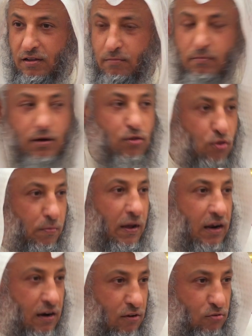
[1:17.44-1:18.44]
مكذوب
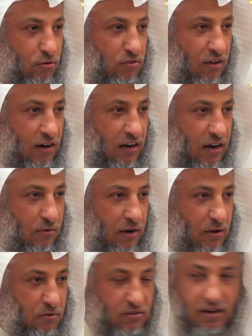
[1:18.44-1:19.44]
على الرسول صلى الله
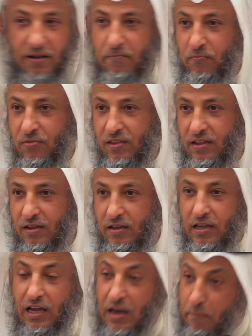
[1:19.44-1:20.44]
عليه وسلم
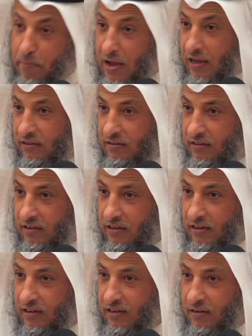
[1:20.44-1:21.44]
يعني نبهت
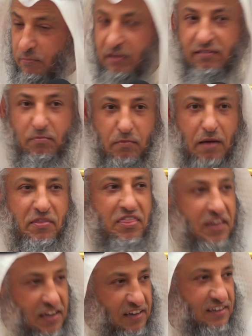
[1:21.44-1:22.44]
بس من باب
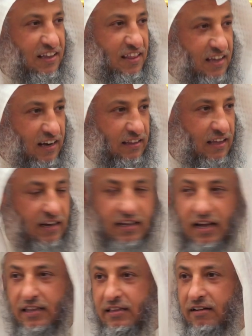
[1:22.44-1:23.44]
الذكر شيء ذكرته يعني
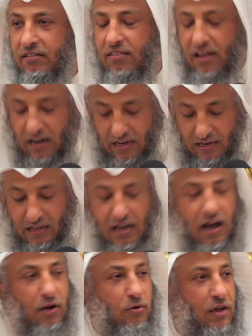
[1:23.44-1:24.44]
كان الدرس ضار عن
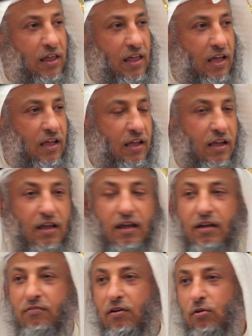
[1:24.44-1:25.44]
النكاح وكذا
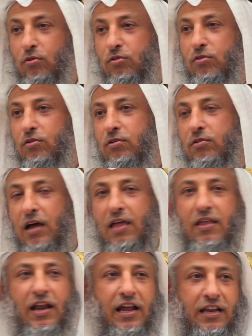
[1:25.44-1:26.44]
فقلت
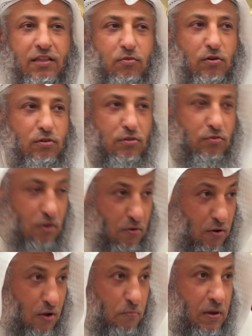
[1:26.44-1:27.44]
هذا الحديث وقلت
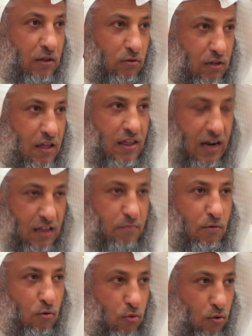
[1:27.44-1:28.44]
نبه قلت هذا الحديث
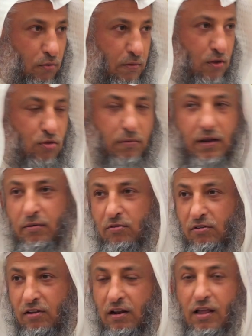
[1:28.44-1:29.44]
موضوع مكذوب عن النبي
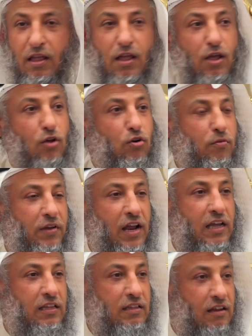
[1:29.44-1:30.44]
صلى الله عليه وسلم يقول في
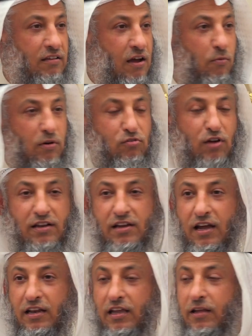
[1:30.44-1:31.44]
نهايه الدرس اول سؤال
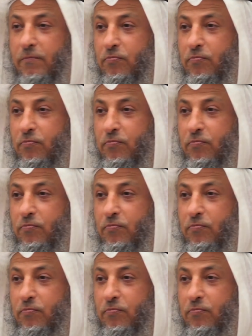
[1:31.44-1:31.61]
جاني